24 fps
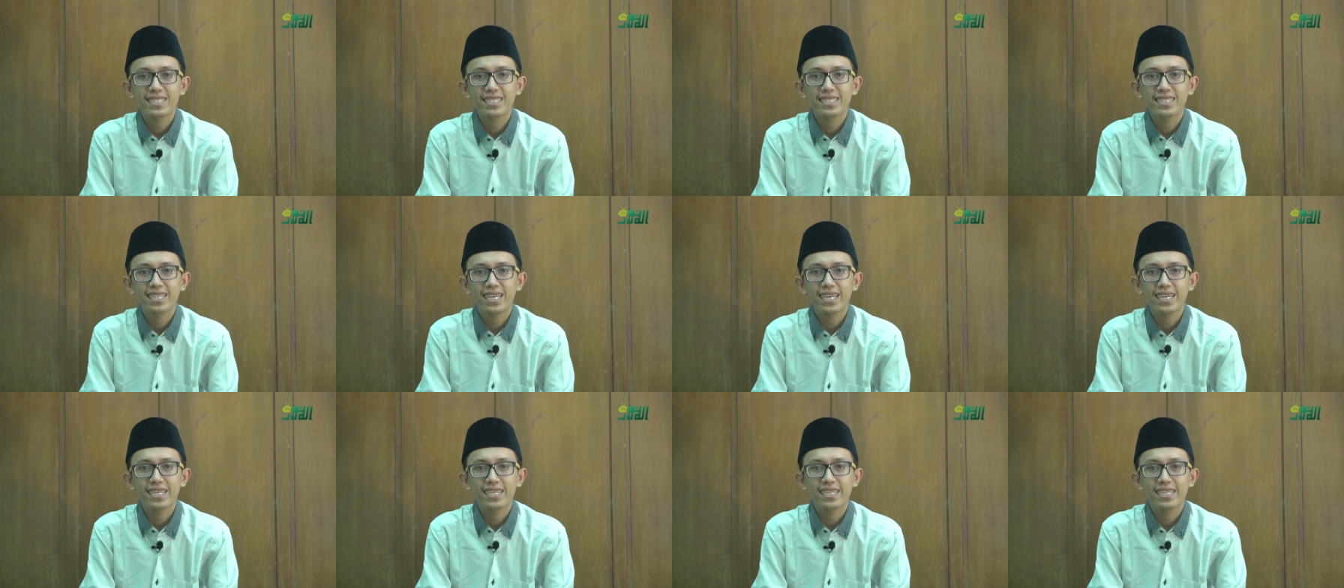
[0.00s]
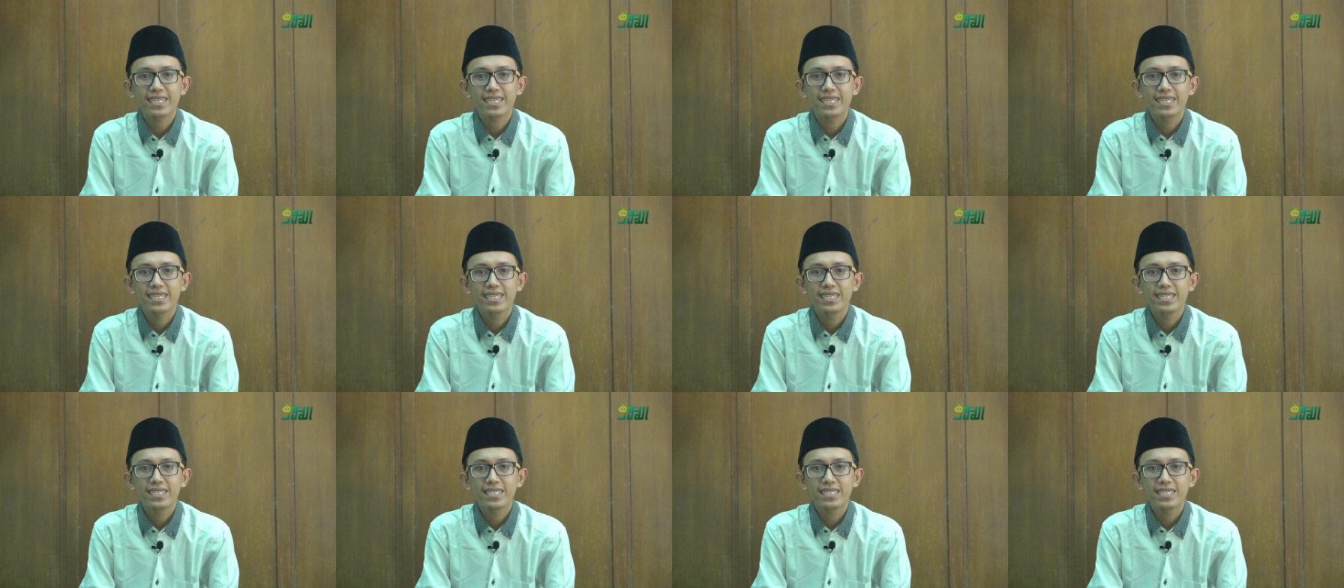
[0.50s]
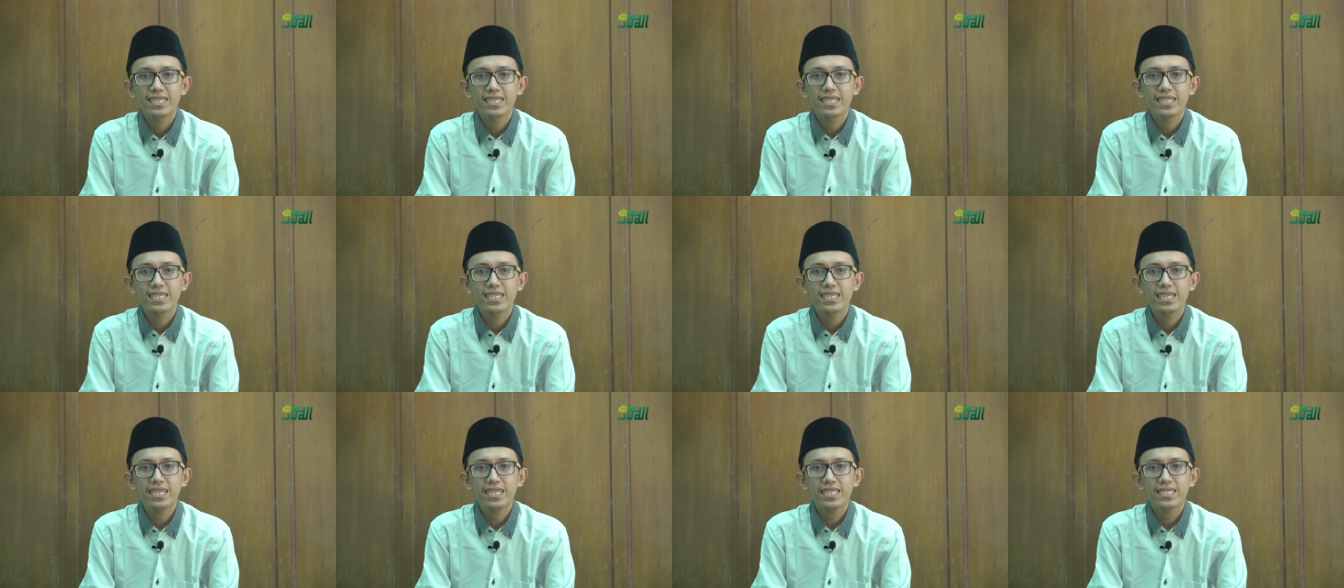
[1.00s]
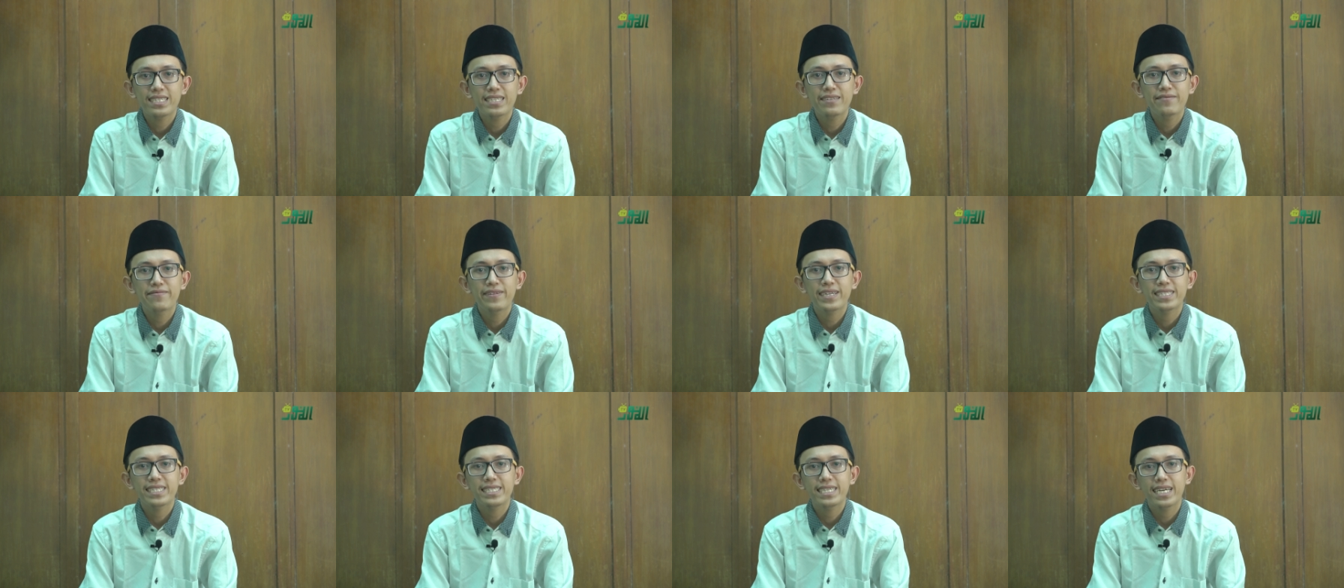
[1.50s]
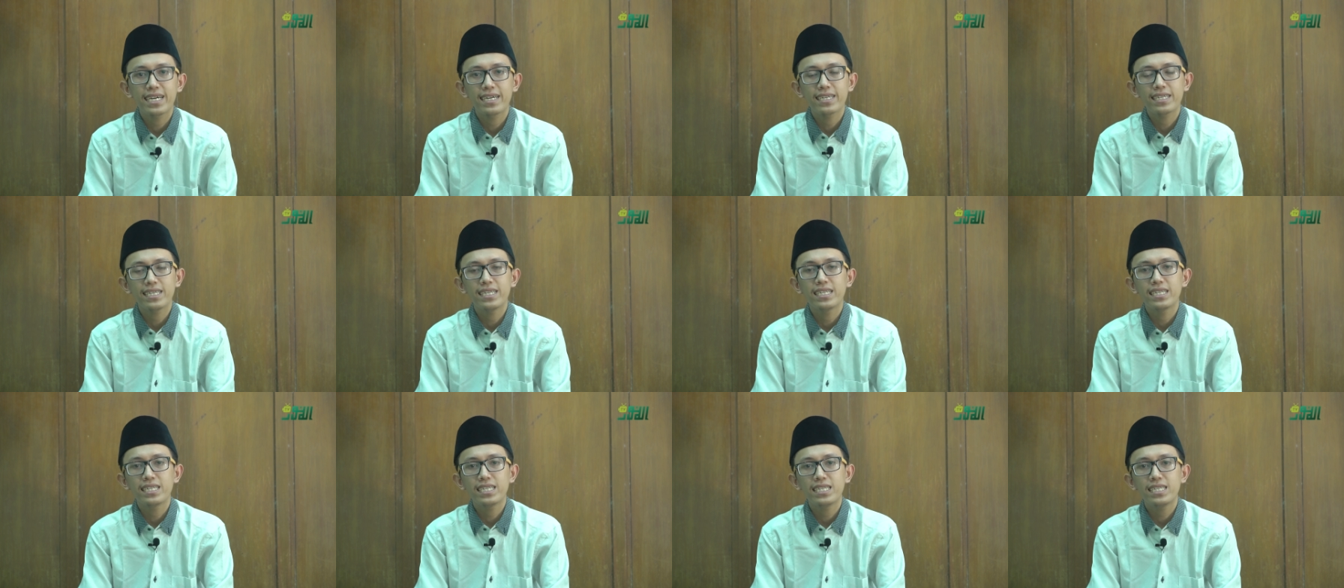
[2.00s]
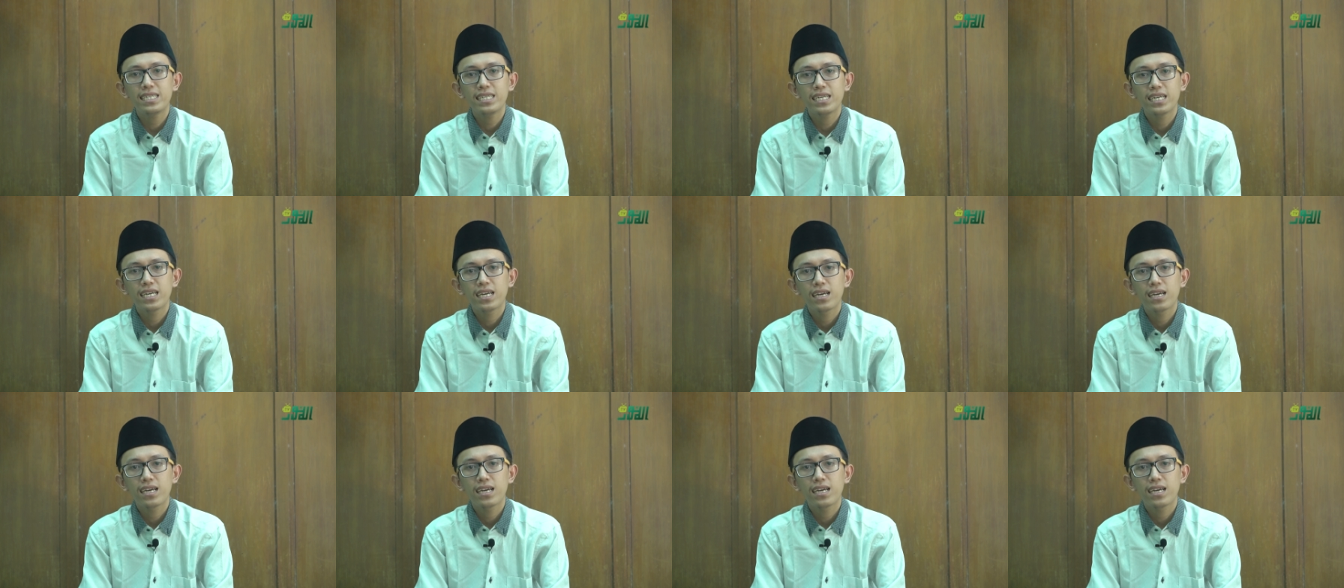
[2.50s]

Nah, sehingga sifat jahar ini